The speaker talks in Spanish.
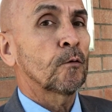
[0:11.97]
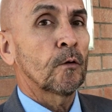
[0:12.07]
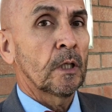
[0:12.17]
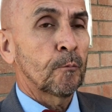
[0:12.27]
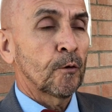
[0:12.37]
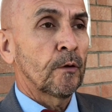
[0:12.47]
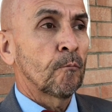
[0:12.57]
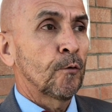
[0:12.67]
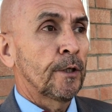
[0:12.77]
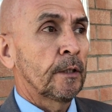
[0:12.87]
con la prueba, es
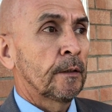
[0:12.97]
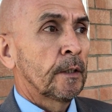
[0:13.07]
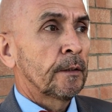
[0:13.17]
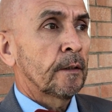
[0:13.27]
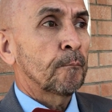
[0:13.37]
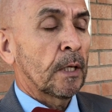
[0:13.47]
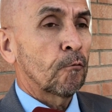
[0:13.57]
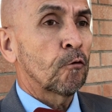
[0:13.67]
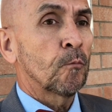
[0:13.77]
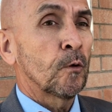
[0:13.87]
muy
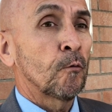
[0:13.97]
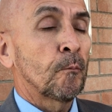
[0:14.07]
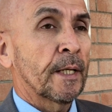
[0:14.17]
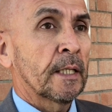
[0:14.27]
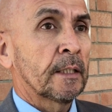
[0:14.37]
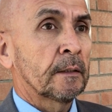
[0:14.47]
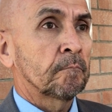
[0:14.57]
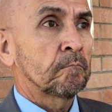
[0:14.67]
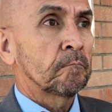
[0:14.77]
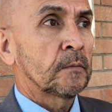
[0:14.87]
temprano para
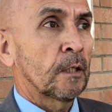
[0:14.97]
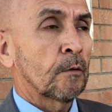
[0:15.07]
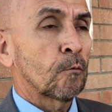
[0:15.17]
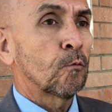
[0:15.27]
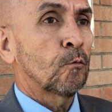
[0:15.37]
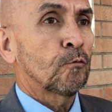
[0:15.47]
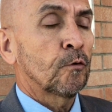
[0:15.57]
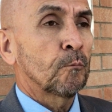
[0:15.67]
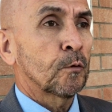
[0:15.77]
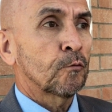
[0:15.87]
dar una
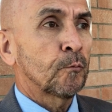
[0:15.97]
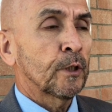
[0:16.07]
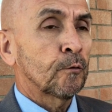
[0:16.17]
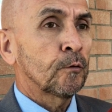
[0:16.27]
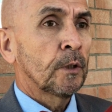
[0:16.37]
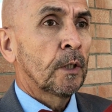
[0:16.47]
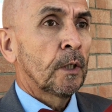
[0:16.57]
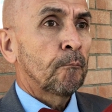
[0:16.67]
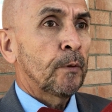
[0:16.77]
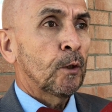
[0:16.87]
conclusión, por supuesto,
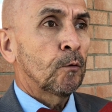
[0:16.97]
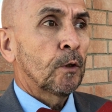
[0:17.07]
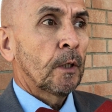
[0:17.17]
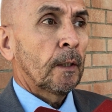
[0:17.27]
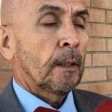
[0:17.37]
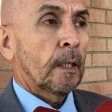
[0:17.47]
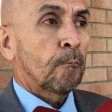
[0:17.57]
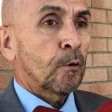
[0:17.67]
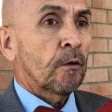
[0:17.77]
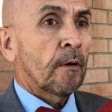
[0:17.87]
pero la
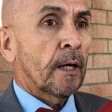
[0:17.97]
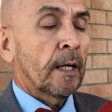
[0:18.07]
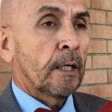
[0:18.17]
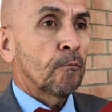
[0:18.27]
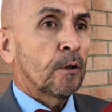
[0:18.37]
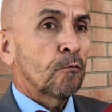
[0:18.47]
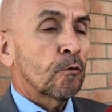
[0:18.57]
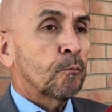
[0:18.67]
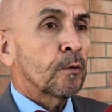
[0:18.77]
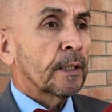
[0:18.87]
prueba ha ido
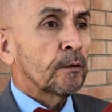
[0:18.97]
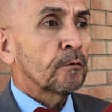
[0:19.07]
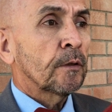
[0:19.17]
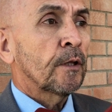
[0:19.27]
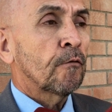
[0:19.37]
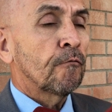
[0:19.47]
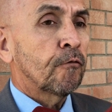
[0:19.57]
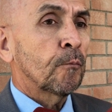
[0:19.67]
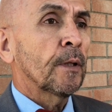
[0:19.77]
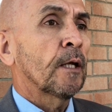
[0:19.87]
incorporándose de
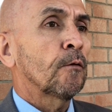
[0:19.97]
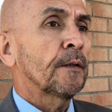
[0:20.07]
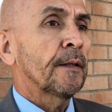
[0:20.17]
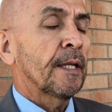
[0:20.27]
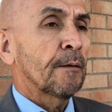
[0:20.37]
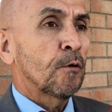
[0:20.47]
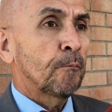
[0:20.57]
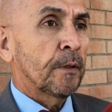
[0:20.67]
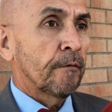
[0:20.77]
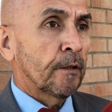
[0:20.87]
conformidad a lo que teníamos
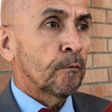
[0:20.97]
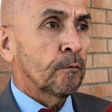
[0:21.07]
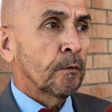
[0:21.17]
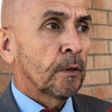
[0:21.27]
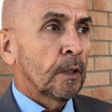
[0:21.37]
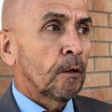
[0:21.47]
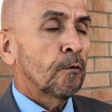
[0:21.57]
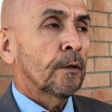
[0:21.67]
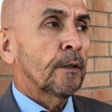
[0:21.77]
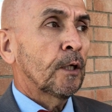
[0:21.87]
previsto.
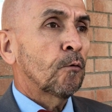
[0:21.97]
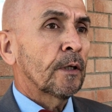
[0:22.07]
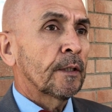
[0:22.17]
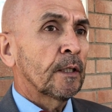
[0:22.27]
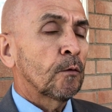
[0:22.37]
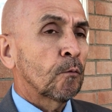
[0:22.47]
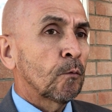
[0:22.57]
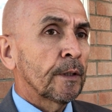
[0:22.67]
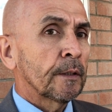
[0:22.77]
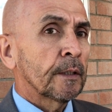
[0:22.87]
Los testigos han dado
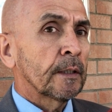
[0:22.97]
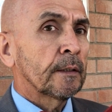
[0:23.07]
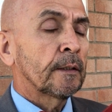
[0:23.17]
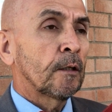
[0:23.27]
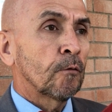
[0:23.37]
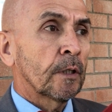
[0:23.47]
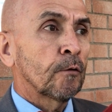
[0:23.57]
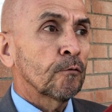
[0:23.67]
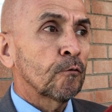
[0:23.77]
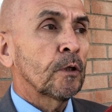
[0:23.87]
cuenta de lo que
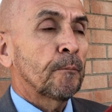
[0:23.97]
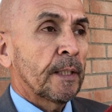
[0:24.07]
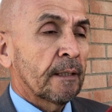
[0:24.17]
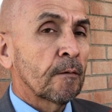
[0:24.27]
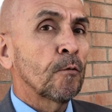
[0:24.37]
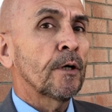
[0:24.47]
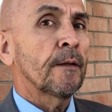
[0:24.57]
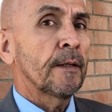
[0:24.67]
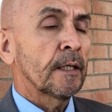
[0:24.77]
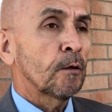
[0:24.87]
nosotros esperábamos que
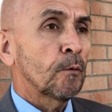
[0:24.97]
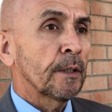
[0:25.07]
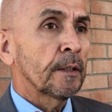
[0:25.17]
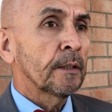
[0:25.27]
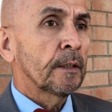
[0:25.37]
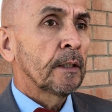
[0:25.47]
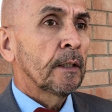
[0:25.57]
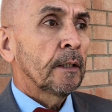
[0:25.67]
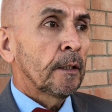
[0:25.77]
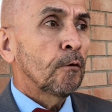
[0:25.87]
dieran cuenta
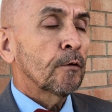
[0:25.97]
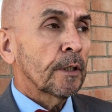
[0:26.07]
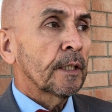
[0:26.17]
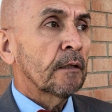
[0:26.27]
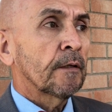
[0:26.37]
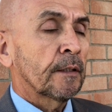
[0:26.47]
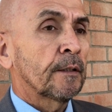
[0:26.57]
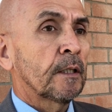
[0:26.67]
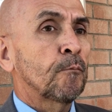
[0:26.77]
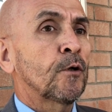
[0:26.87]
y nos resta
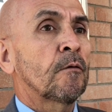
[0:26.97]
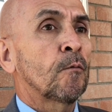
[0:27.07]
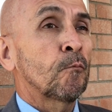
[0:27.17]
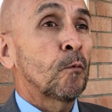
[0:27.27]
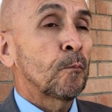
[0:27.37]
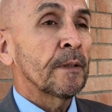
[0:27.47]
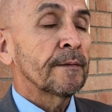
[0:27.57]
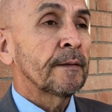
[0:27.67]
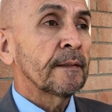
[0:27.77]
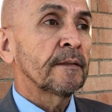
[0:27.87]
bastante prueba por
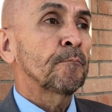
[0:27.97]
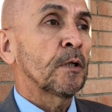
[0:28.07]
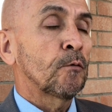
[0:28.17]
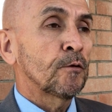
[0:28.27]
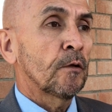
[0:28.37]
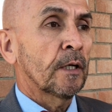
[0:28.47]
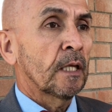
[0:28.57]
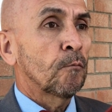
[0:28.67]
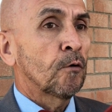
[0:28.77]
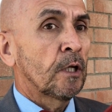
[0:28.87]
presentar, sin perjuicio de la que
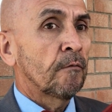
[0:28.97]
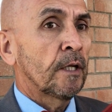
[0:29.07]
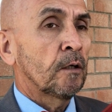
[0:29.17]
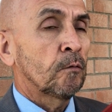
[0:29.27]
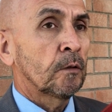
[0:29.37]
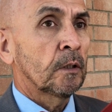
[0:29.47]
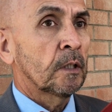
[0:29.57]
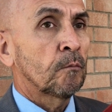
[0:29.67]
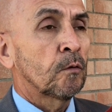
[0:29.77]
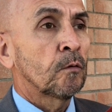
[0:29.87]
hemos liberado.
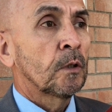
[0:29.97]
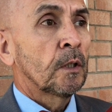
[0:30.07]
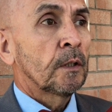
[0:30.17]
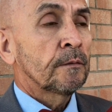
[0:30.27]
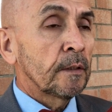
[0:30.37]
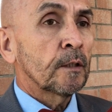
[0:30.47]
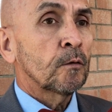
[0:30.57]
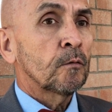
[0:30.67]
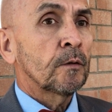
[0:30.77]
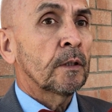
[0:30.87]
Estamos
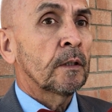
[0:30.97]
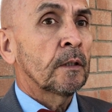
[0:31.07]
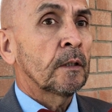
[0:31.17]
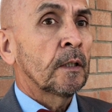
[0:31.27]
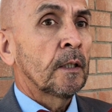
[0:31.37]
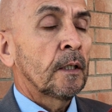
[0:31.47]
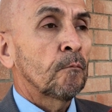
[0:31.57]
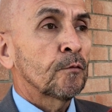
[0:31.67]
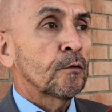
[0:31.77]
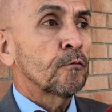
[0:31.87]
ciertos de que
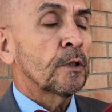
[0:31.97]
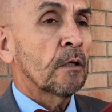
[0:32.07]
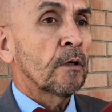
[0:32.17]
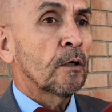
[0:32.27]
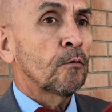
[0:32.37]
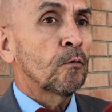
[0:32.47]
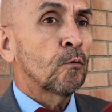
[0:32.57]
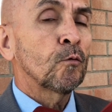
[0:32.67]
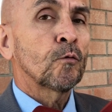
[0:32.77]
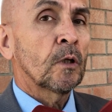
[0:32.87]
hemos hecho un trabajo
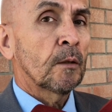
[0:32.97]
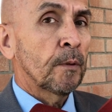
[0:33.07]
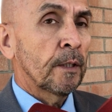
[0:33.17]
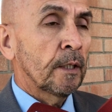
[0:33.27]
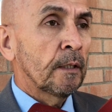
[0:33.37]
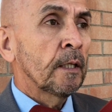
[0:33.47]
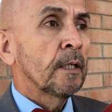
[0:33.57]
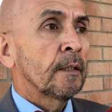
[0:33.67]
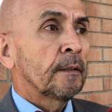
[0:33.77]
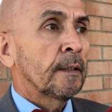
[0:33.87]
junto a la PDI
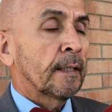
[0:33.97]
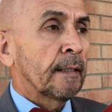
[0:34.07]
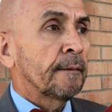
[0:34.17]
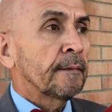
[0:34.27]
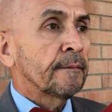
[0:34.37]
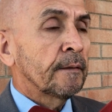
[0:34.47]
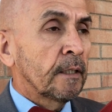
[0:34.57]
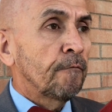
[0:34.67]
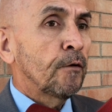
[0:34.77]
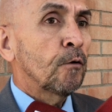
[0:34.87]
de carácter
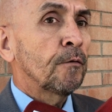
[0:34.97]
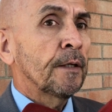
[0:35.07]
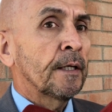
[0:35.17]
científico, de